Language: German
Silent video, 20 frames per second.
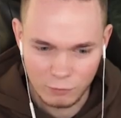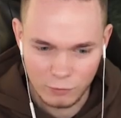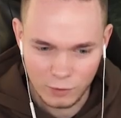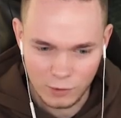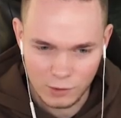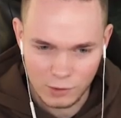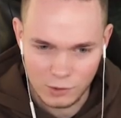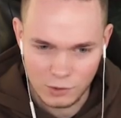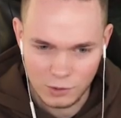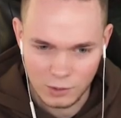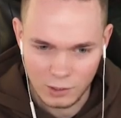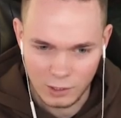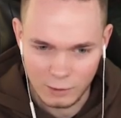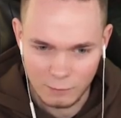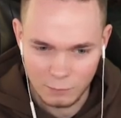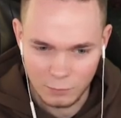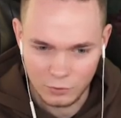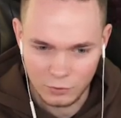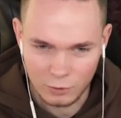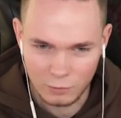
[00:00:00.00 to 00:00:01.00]
wenn ich den
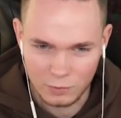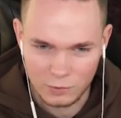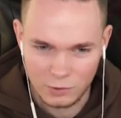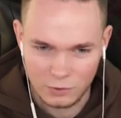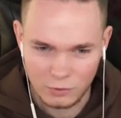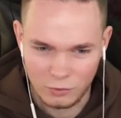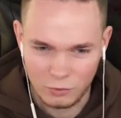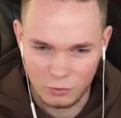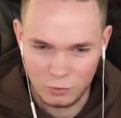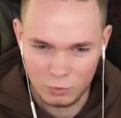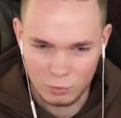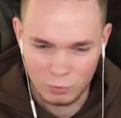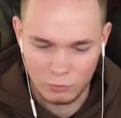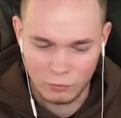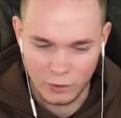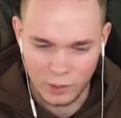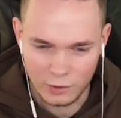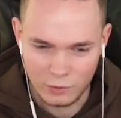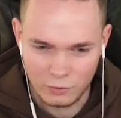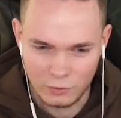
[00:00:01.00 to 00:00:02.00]
Amboss, glaube ich, nicht zu
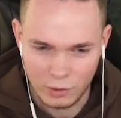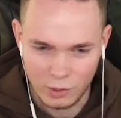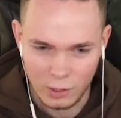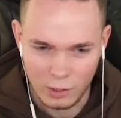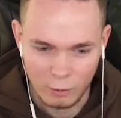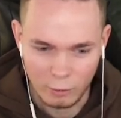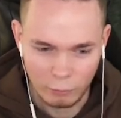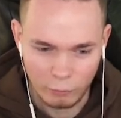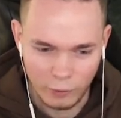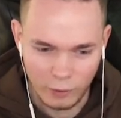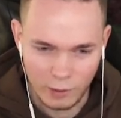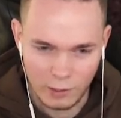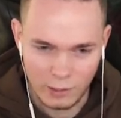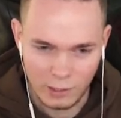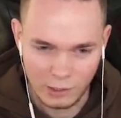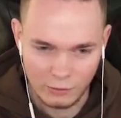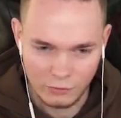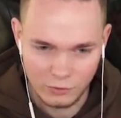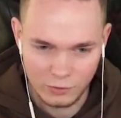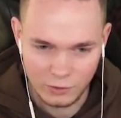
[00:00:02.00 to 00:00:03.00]
weit fallen
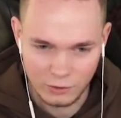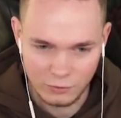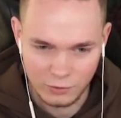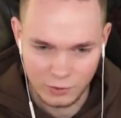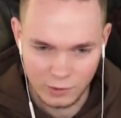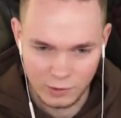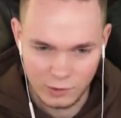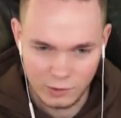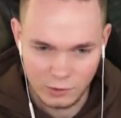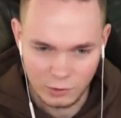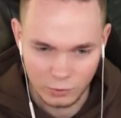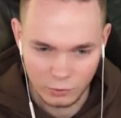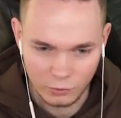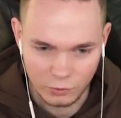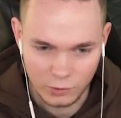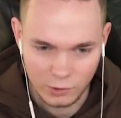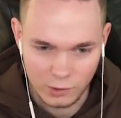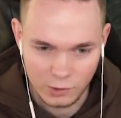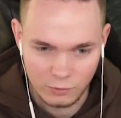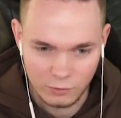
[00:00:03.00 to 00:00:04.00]
lasse, dass er nicht
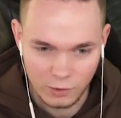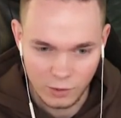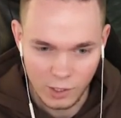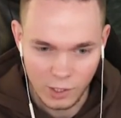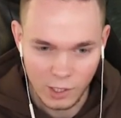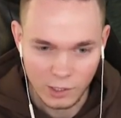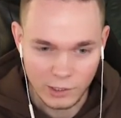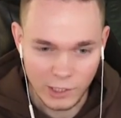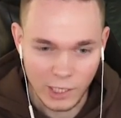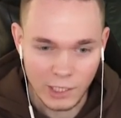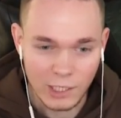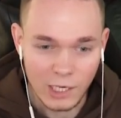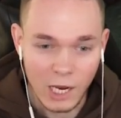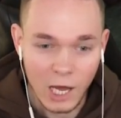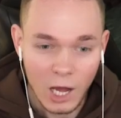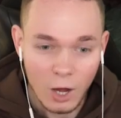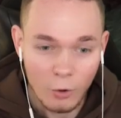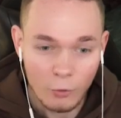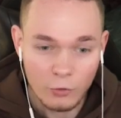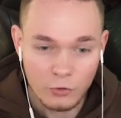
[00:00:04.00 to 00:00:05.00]
rausgeht.
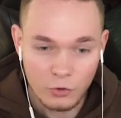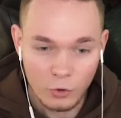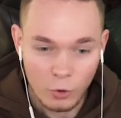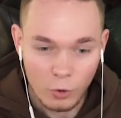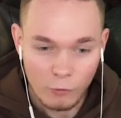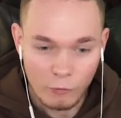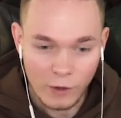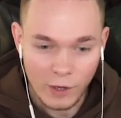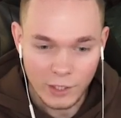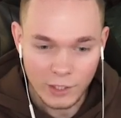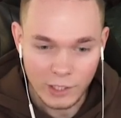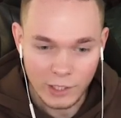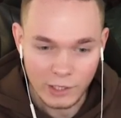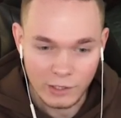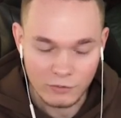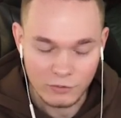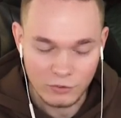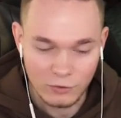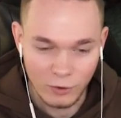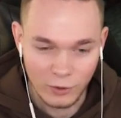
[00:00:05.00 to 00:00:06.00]
Genau, so war
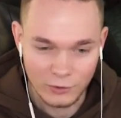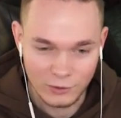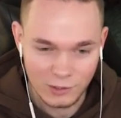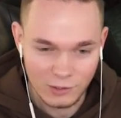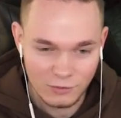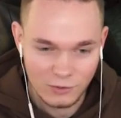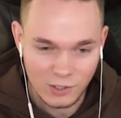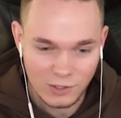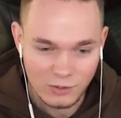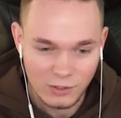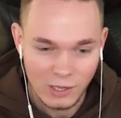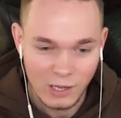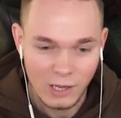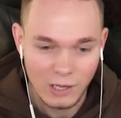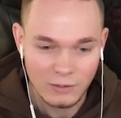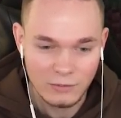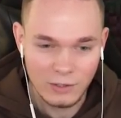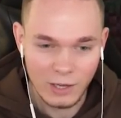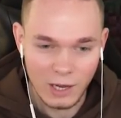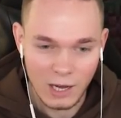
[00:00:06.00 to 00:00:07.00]
das, Leute. Ihr seht,
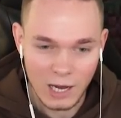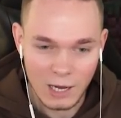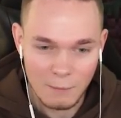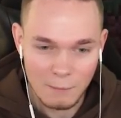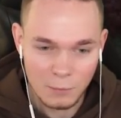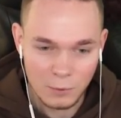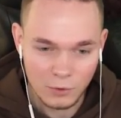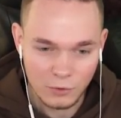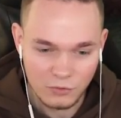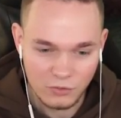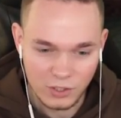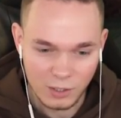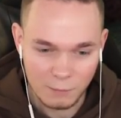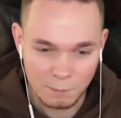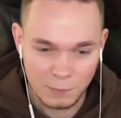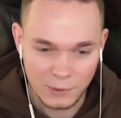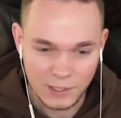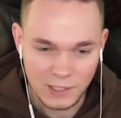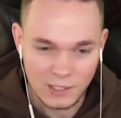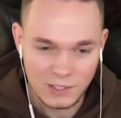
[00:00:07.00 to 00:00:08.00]
der Amboss
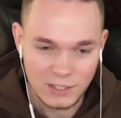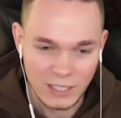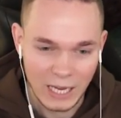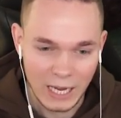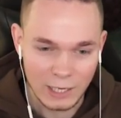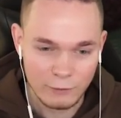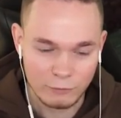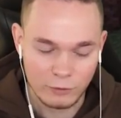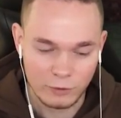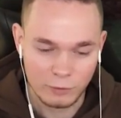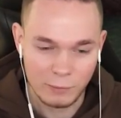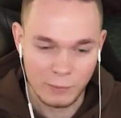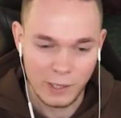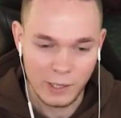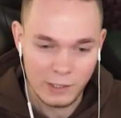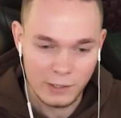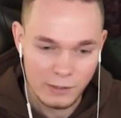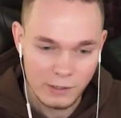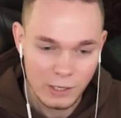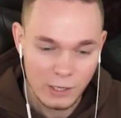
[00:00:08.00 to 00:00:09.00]
zerbricht einfach
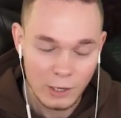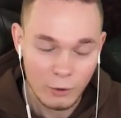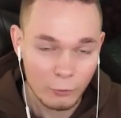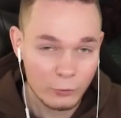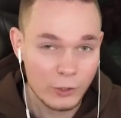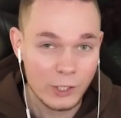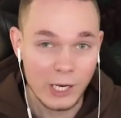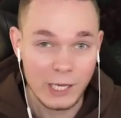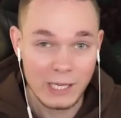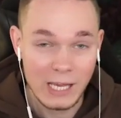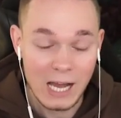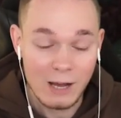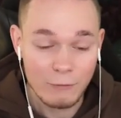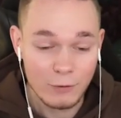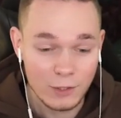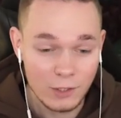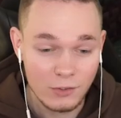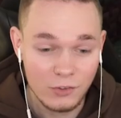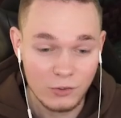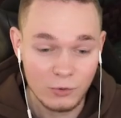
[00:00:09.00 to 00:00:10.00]
mal. Und in der
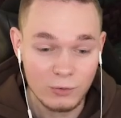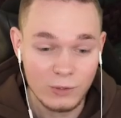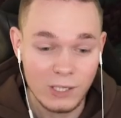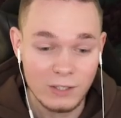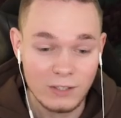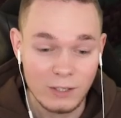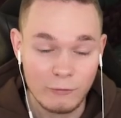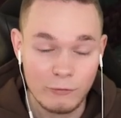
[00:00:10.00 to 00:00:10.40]
Java-Edition geht der